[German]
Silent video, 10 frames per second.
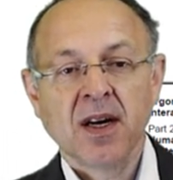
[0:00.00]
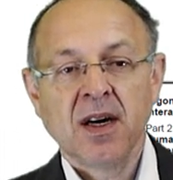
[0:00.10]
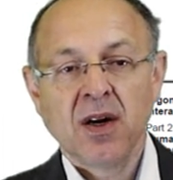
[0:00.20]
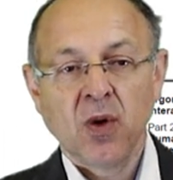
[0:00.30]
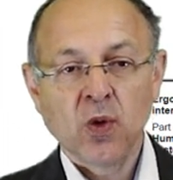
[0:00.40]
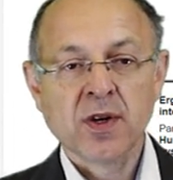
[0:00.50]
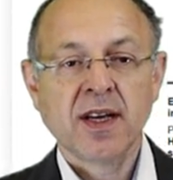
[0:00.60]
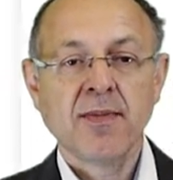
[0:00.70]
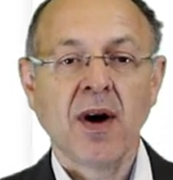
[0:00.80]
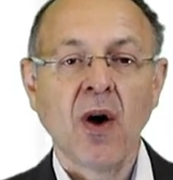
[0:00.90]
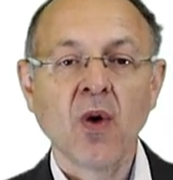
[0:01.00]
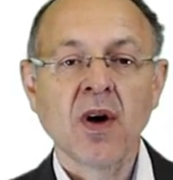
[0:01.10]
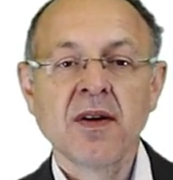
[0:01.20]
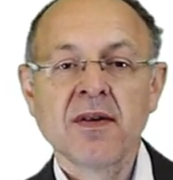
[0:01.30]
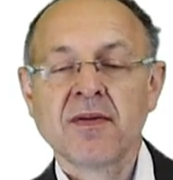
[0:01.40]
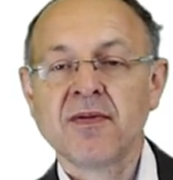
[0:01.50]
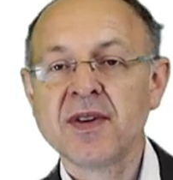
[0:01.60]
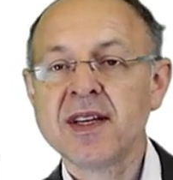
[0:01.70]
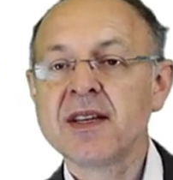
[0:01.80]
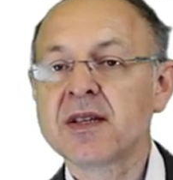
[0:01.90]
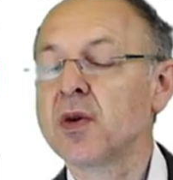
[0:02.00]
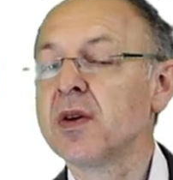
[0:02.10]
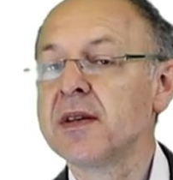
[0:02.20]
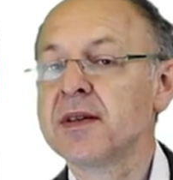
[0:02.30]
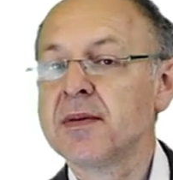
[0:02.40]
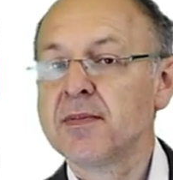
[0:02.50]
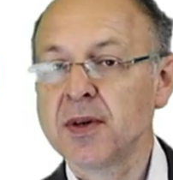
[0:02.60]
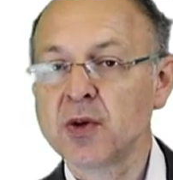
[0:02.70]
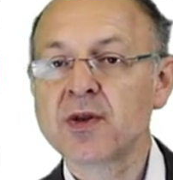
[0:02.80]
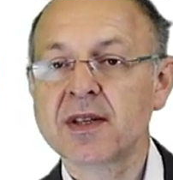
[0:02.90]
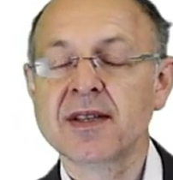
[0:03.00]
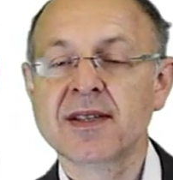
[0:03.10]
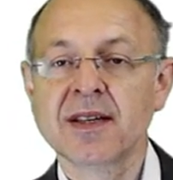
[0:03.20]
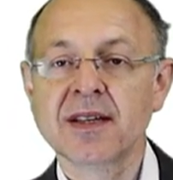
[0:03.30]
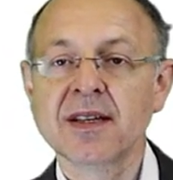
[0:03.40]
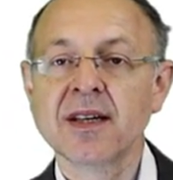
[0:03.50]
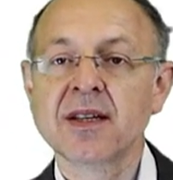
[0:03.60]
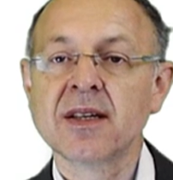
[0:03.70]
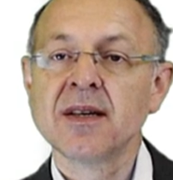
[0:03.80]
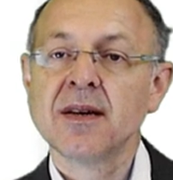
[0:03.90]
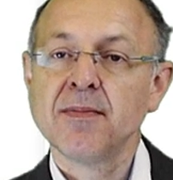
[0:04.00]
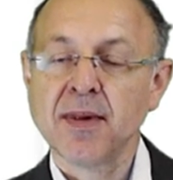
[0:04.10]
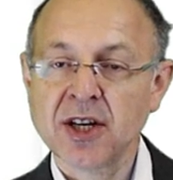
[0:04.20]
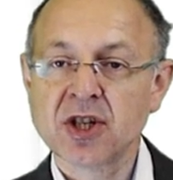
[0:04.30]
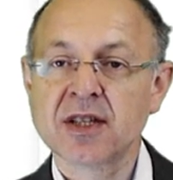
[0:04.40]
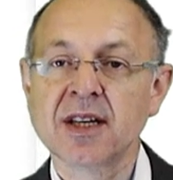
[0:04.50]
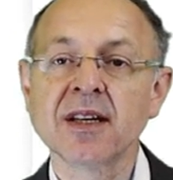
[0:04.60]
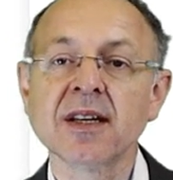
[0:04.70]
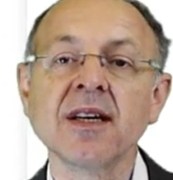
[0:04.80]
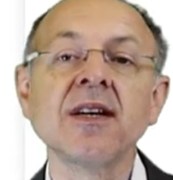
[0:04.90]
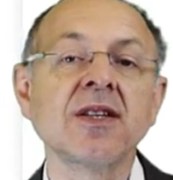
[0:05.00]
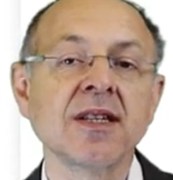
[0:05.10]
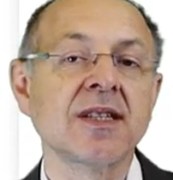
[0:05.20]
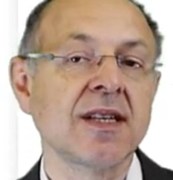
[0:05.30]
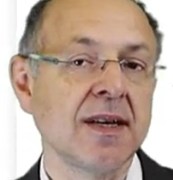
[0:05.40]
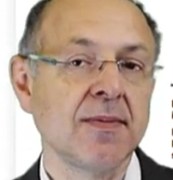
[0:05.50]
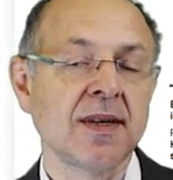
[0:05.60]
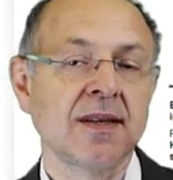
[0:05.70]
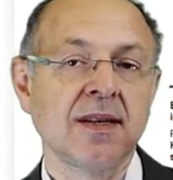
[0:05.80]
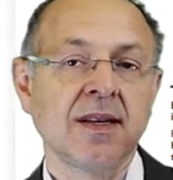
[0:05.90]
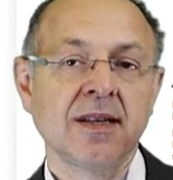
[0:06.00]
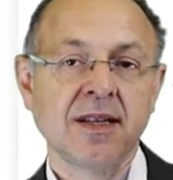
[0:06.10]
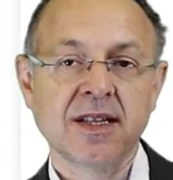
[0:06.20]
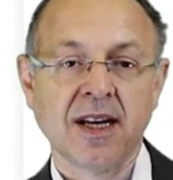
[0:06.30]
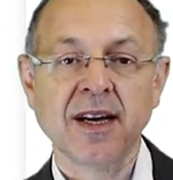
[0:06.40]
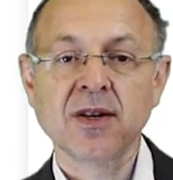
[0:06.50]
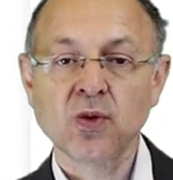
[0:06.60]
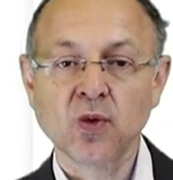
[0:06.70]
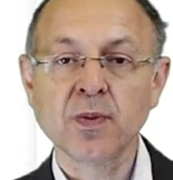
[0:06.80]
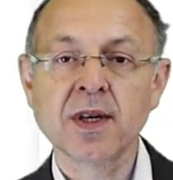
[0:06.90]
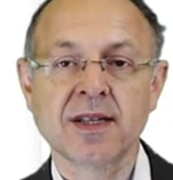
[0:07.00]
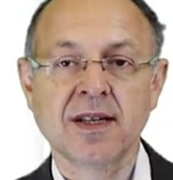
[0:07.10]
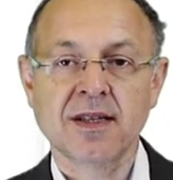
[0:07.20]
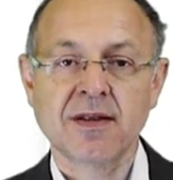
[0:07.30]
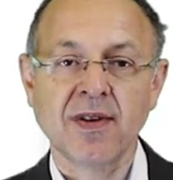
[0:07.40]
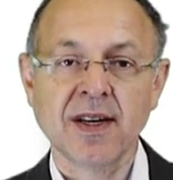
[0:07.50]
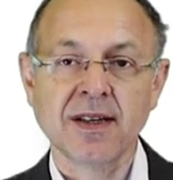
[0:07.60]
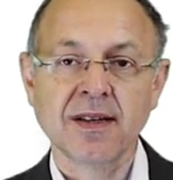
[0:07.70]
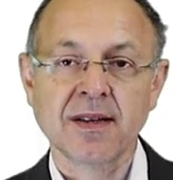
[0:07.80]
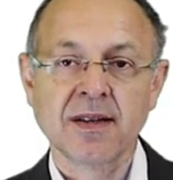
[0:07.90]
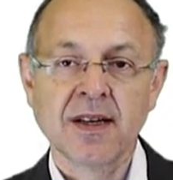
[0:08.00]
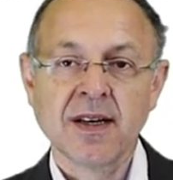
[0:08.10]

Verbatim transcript: äh, und eben auch, wie sollen benutzerzentriert, menschzentriert Systeme designt und umgesetzt werden.